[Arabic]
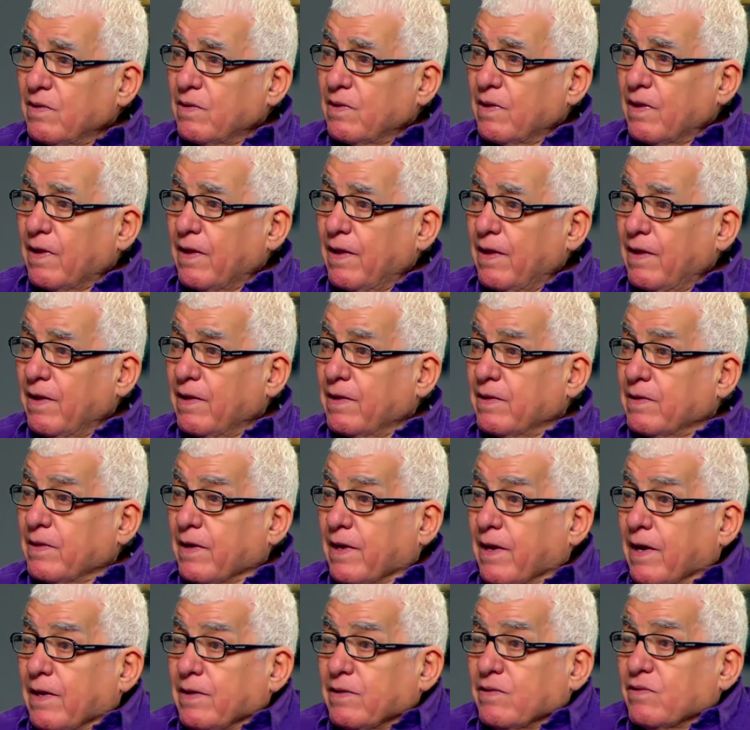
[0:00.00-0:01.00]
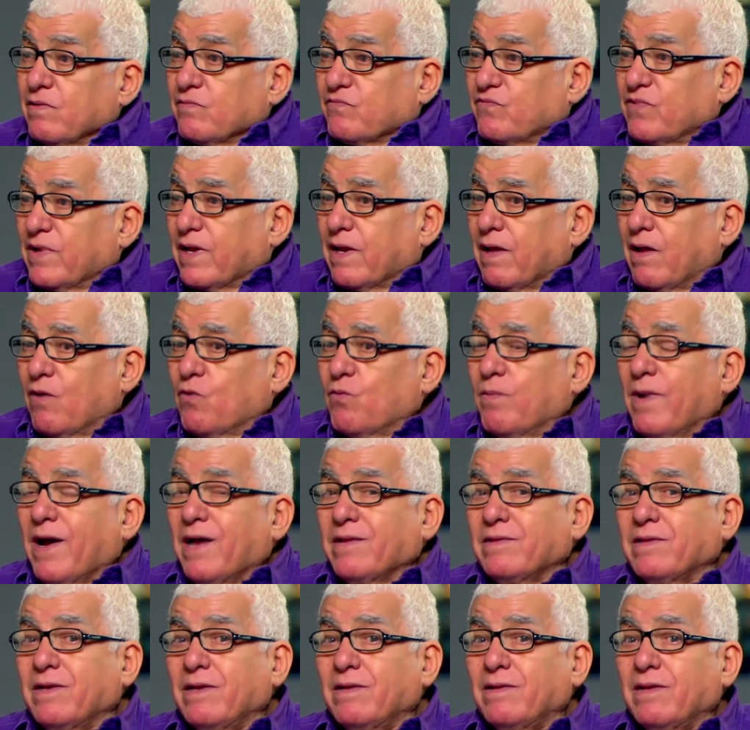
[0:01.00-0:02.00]
ها كانت فرقه
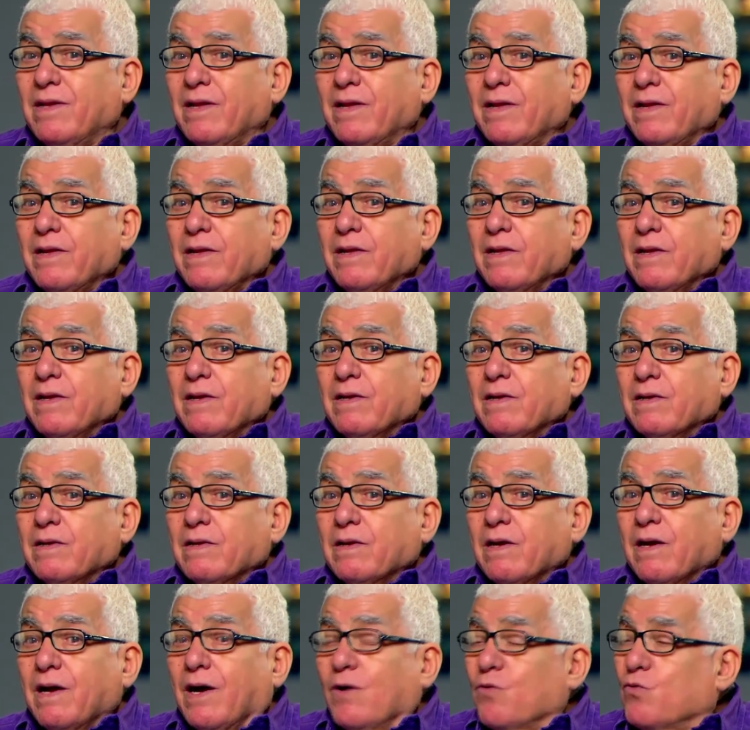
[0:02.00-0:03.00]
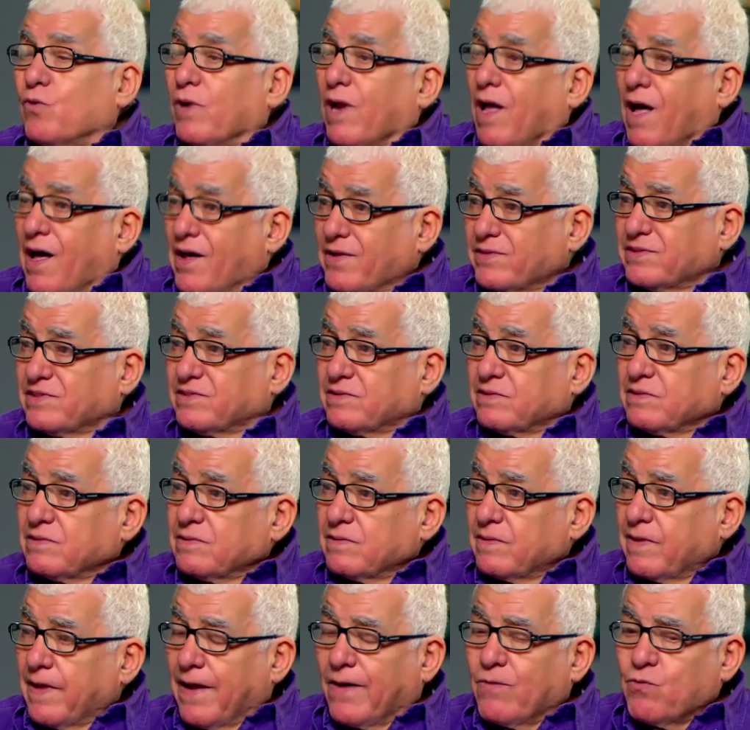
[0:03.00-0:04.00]
وبعدين اول عرض
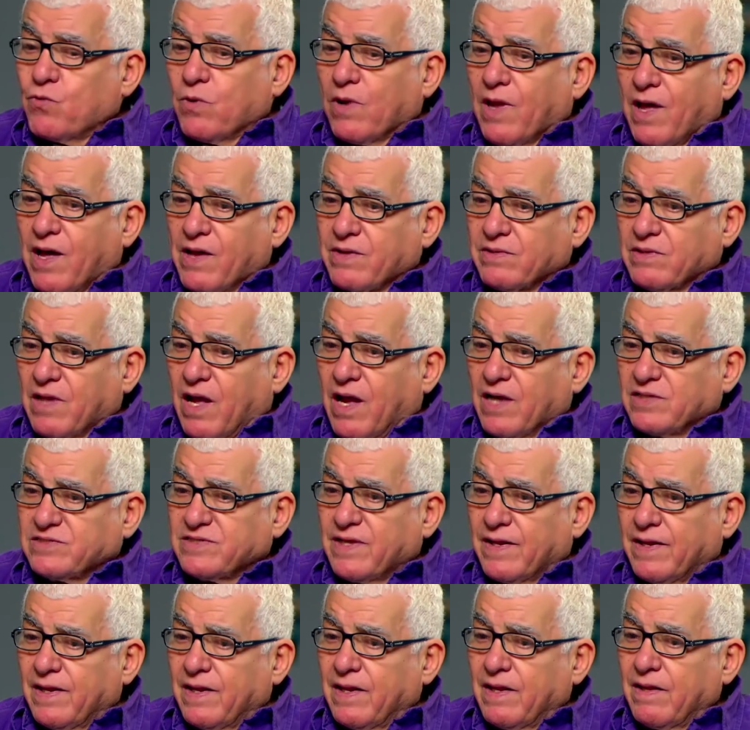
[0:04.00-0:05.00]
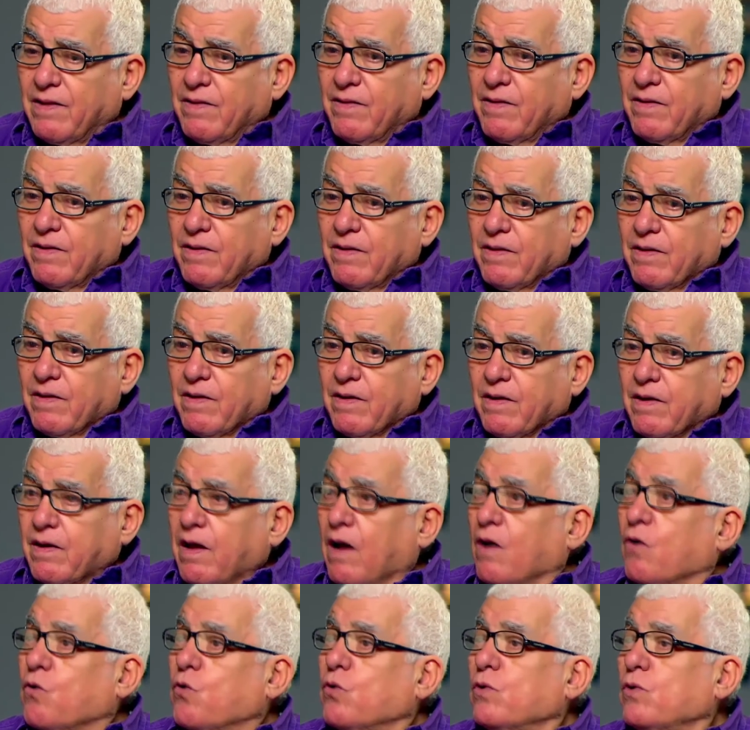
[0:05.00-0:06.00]
اول عرض حصل
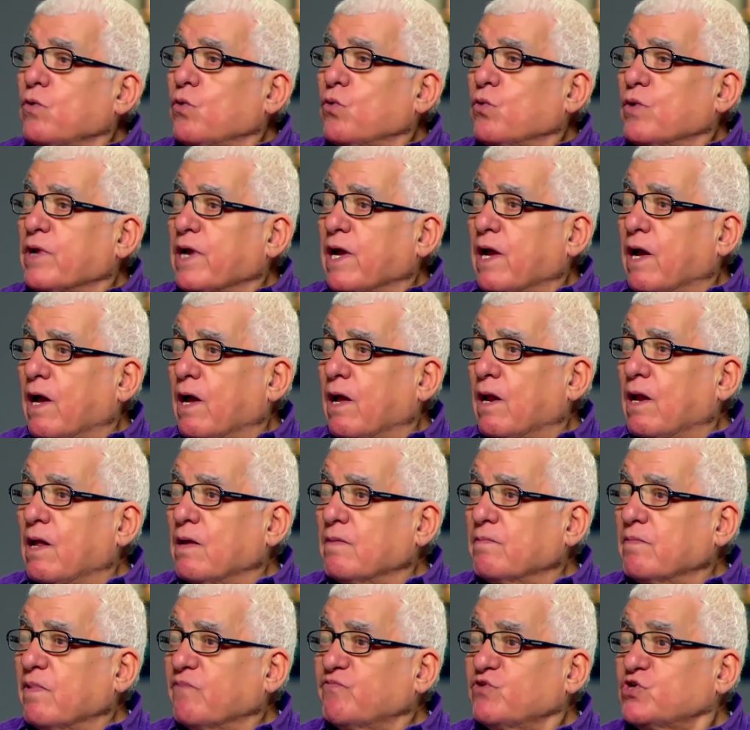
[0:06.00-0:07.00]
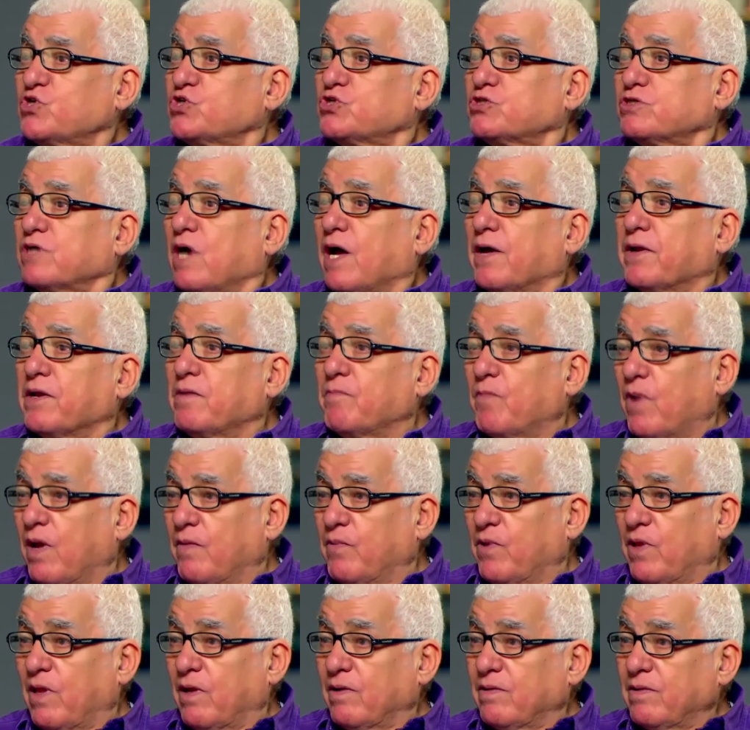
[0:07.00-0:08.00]
كان كله رجاله ما فيش حريم
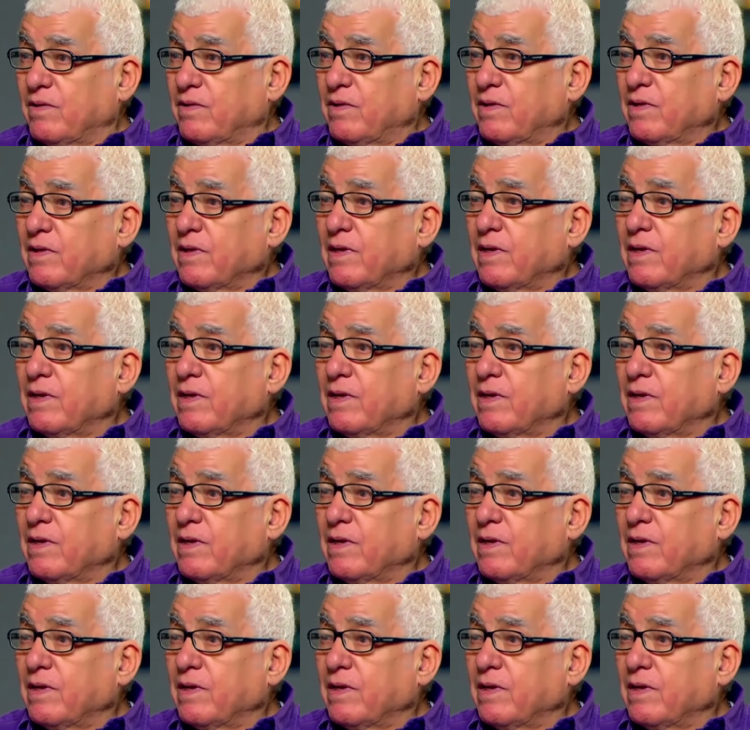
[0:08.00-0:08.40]
ابدا مم.